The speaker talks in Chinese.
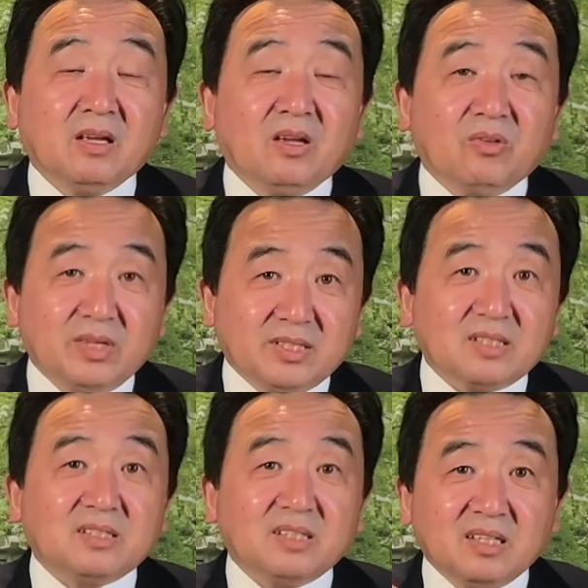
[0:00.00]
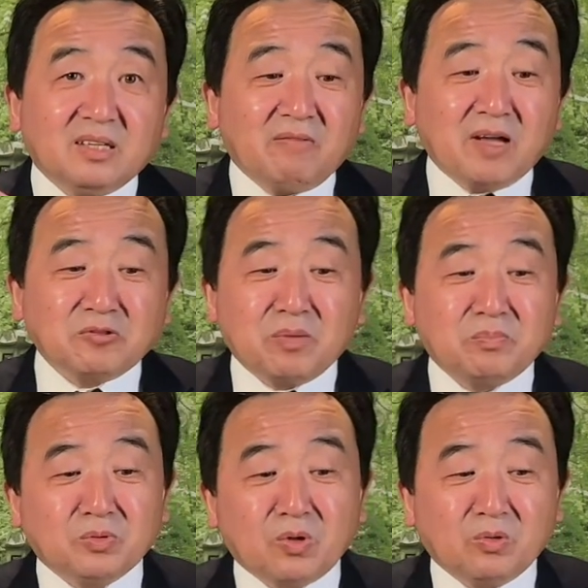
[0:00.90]
所以这是一个完全
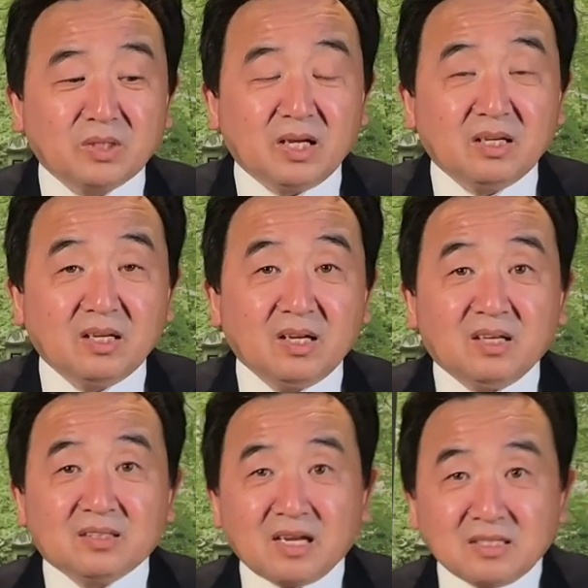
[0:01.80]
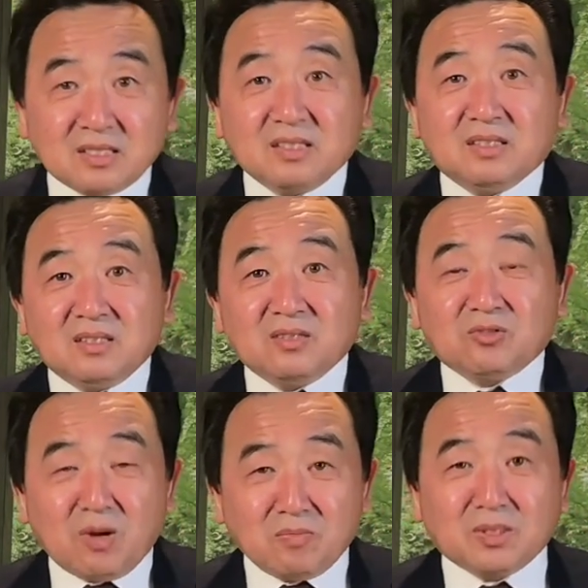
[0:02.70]
不同的，但是
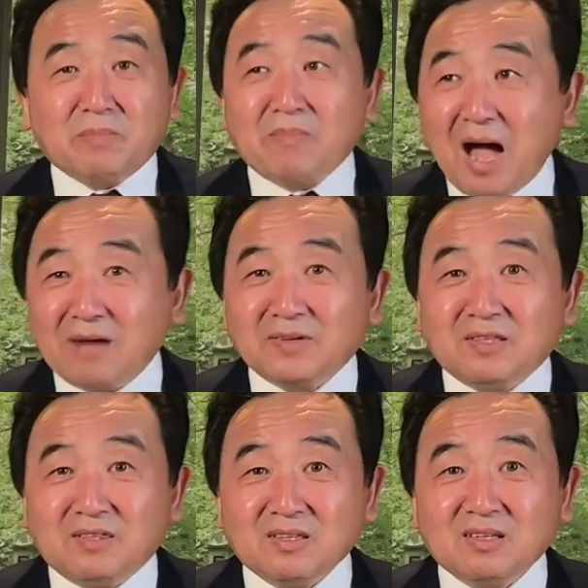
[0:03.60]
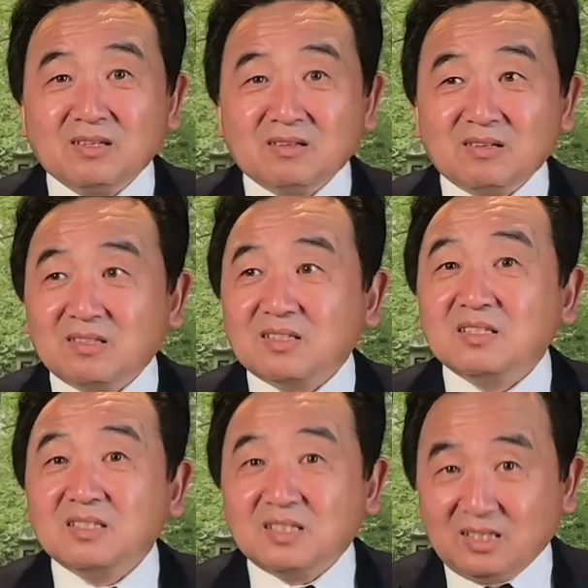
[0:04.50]
川普的麻烦是
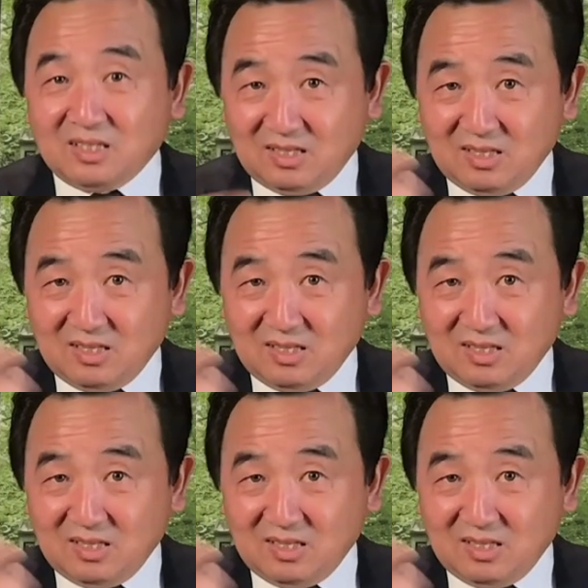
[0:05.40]
自己